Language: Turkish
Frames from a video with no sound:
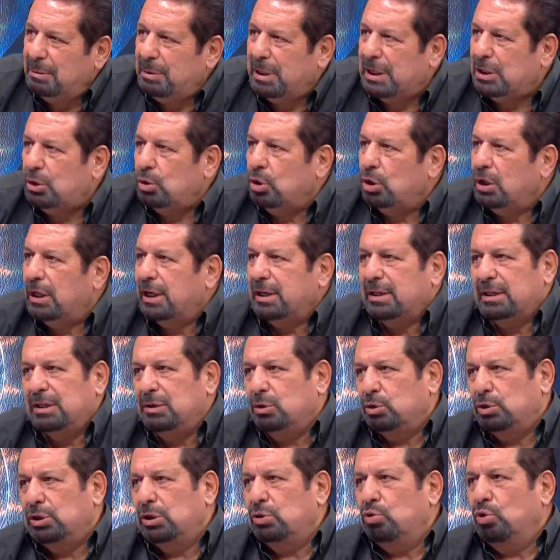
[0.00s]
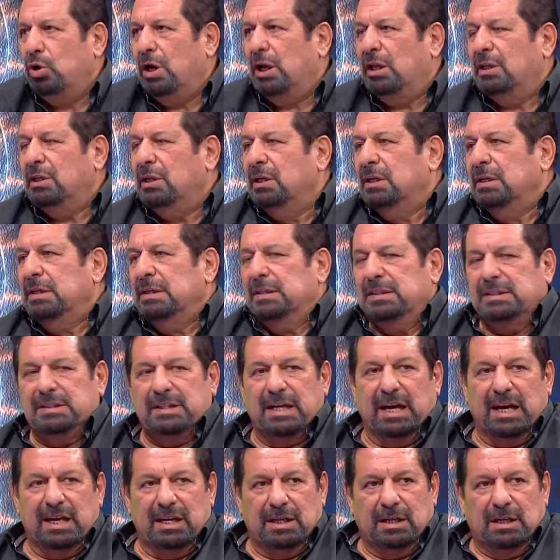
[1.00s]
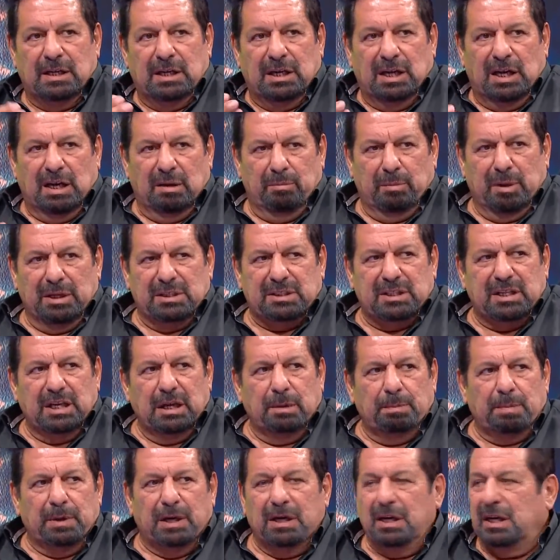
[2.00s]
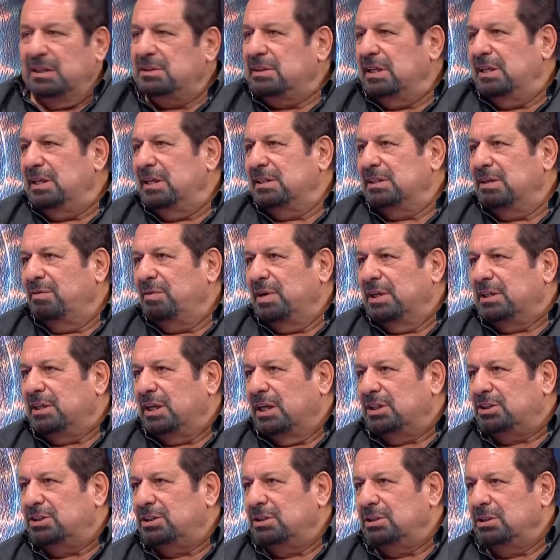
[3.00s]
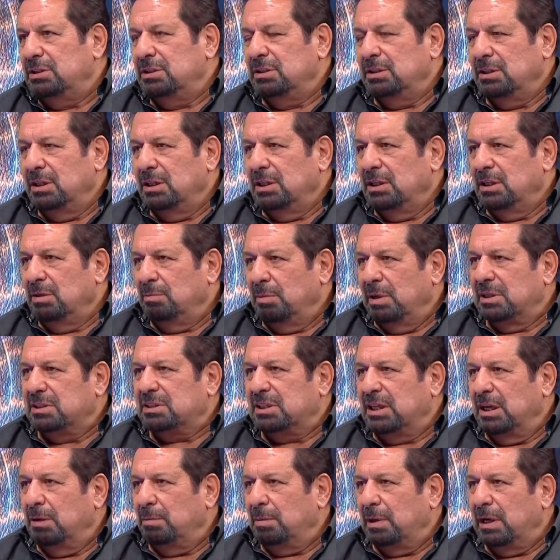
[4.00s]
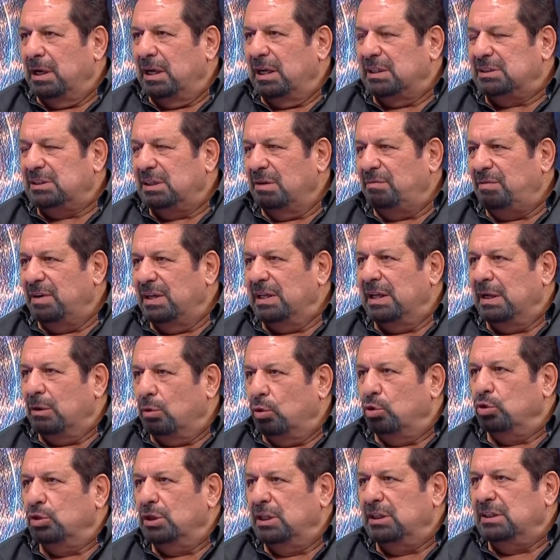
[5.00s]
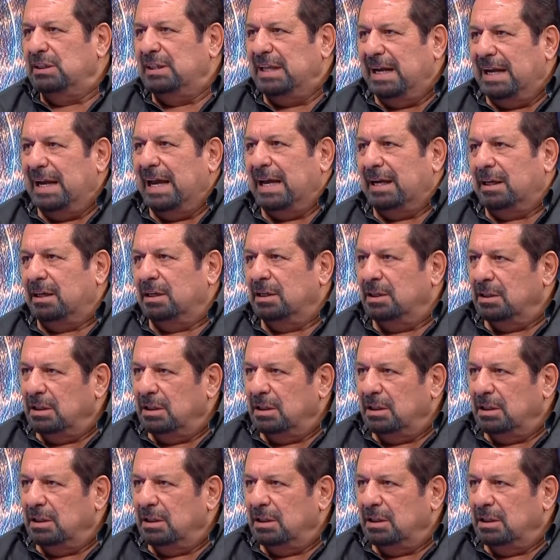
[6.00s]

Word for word: bekliyorlar ki orada doğal. Yani Baskı yaparlarsa dezavantaj. Baskı yaparlarsa Fener onları deler.